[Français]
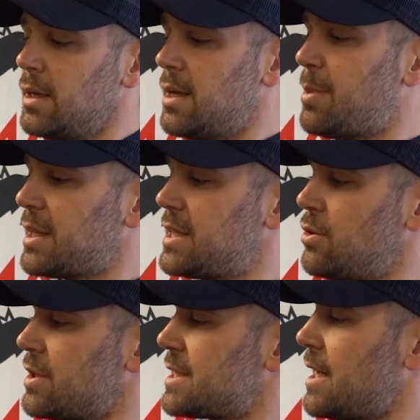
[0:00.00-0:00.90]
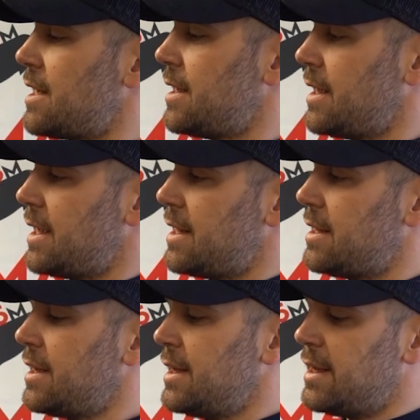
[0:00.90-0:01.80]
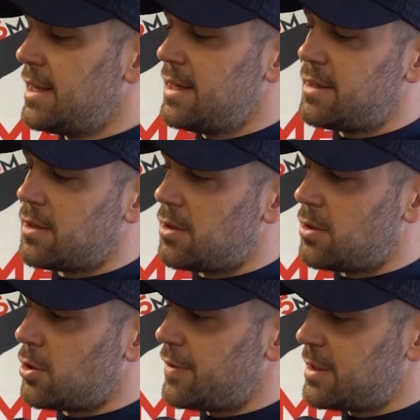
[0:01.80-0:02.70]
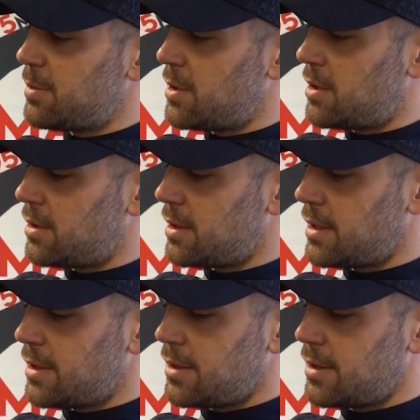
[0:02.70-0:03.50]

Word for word: La partie dorsale, elle, elle est en revêtement euh,